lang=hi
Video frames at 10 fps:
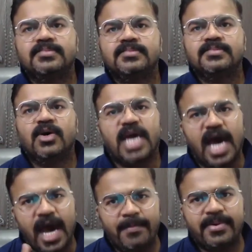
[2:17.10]
और
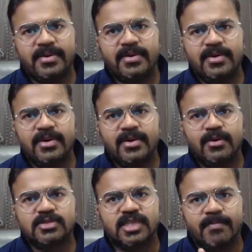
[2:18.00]
आप
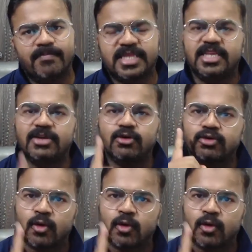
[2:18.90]
उस संपत्ति को